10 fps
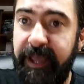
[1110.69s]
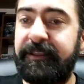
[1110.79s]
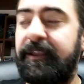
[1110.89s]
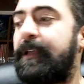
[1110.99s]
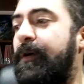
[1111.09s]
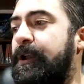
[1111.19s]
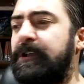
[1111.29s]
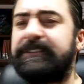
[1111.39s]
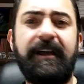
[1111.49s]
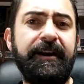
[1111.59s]
que entren a
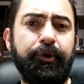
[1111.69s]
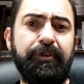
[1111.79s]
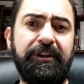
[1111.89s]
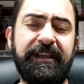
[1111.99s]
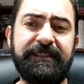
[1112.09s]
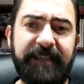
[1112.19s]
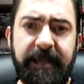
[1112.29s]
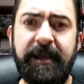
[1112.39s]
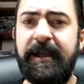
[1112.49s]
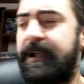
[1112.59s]
verlo, está en Rutinas Geek,